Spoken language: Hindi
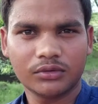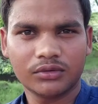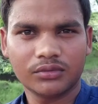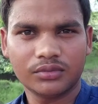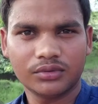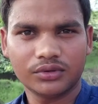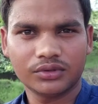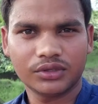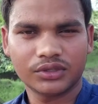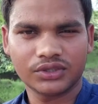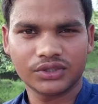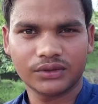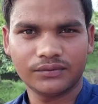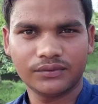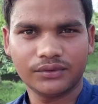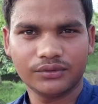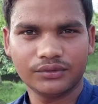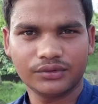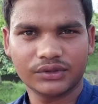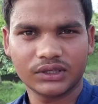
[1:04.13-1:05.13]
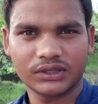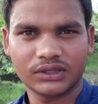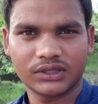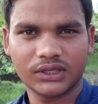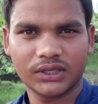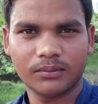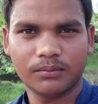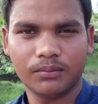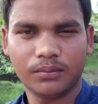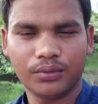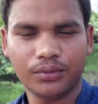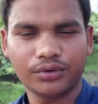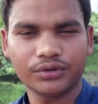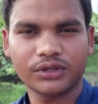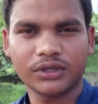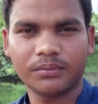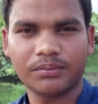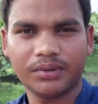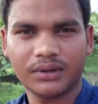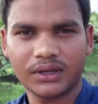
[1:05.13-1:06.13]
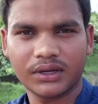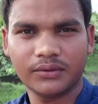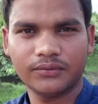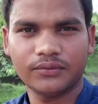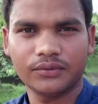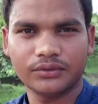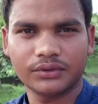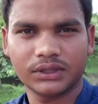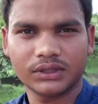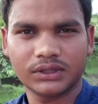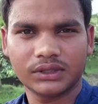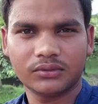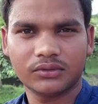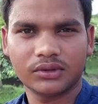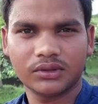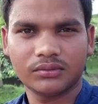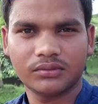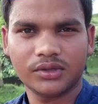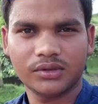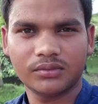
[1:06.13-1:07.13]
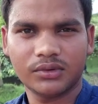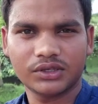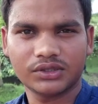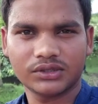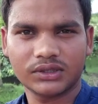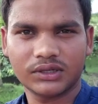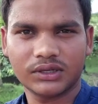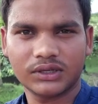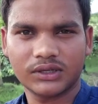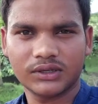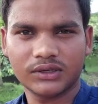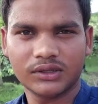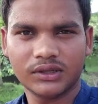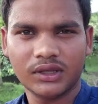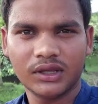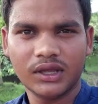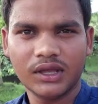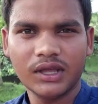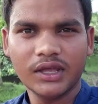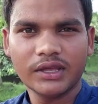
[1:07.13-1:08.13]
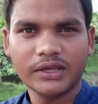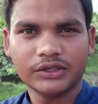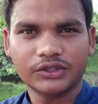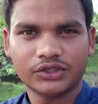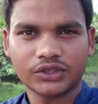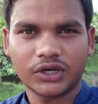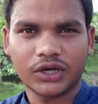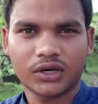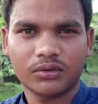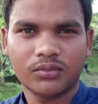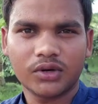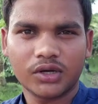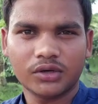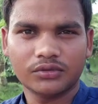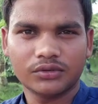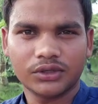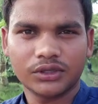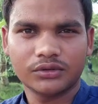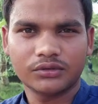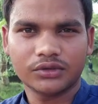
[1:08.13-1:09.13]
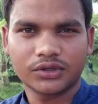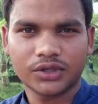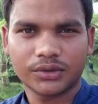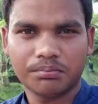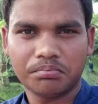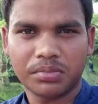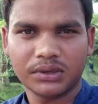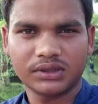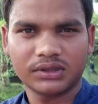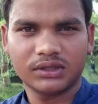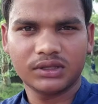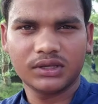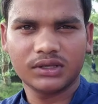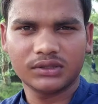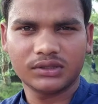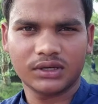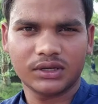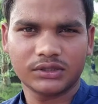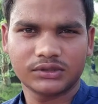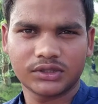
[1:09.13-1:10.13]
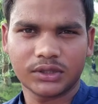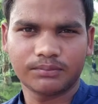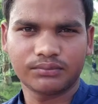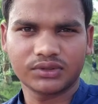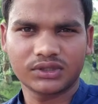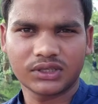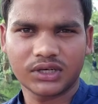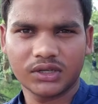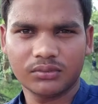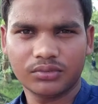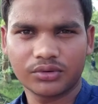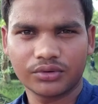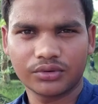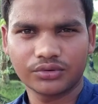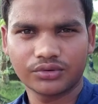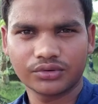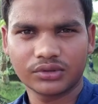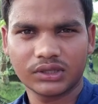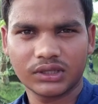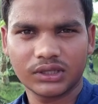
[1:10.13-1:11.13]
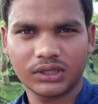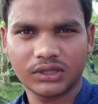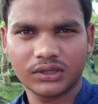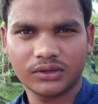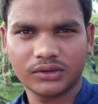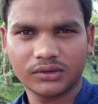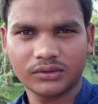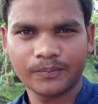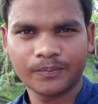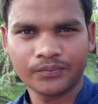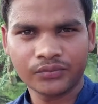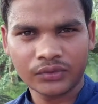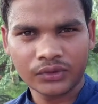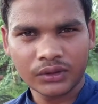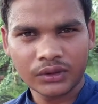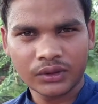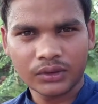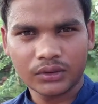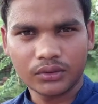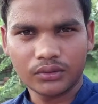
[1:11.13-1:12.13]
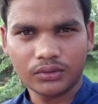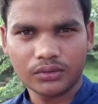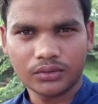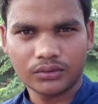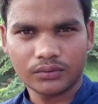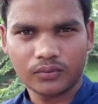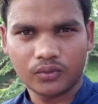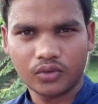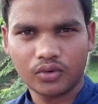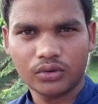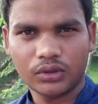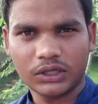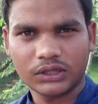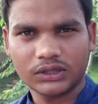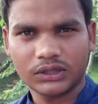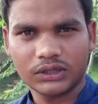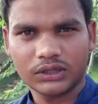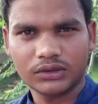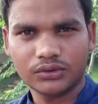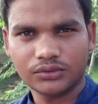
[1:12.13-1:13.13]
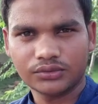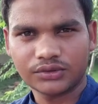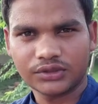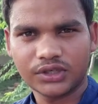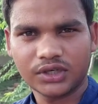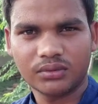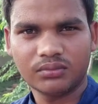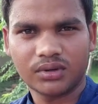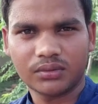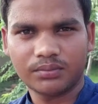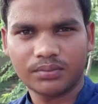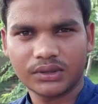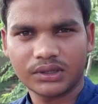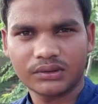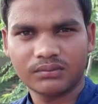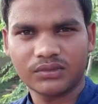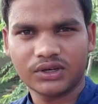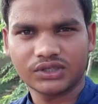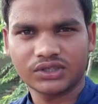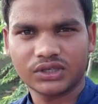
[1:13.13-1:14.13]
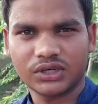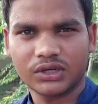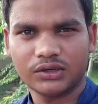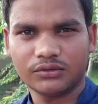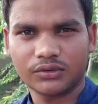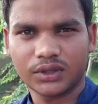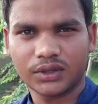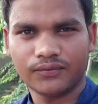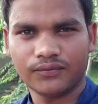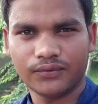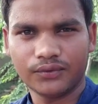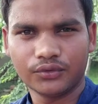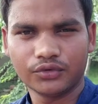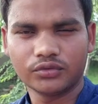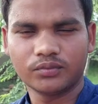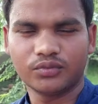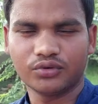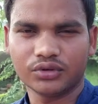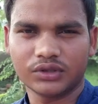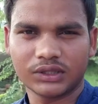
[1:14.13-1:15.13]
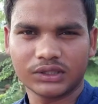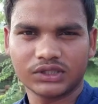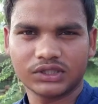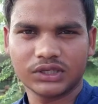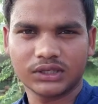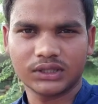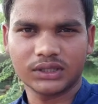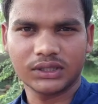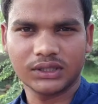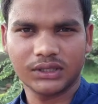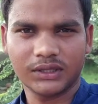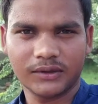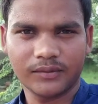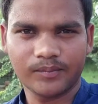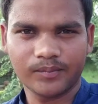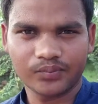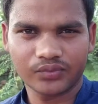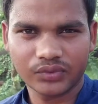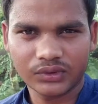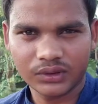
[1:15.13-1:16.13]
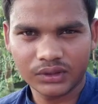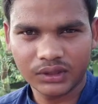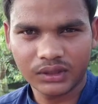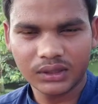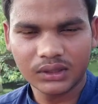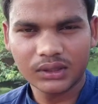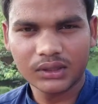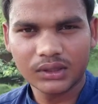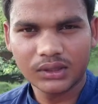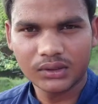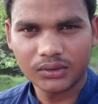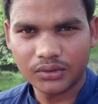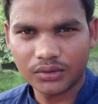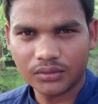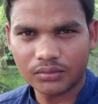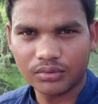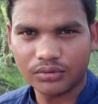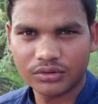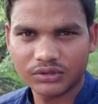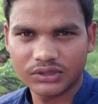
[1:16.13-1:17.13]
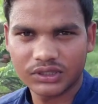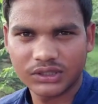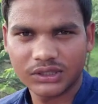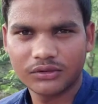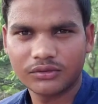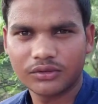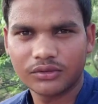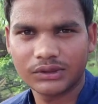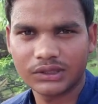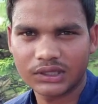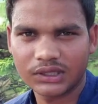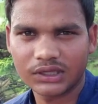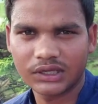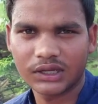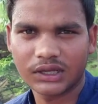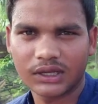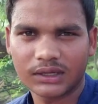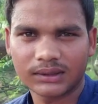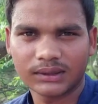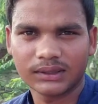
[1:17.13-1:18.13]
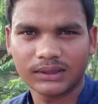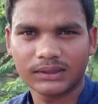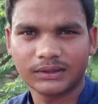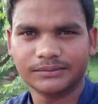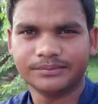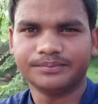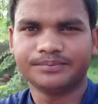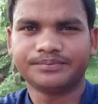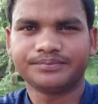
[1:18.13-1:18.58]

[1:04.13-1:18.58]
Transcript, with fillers: भी बहुत अच्छे व्यूज़ आते हैं बहुत ही प्यारे व्यूज़ आते हैं उनके भी माशाल्लाह चार माह हुए हैं उनके बत्तीस हज़ार सब्सक्राइबर हो चुके हैं और वो आते हैं दूसरे नंबर पर माशाल्लाह उनके व्यूज़ बहुत अच्छे आते हैं और बहुत ज़्यादा वो अर्निंग करते हैं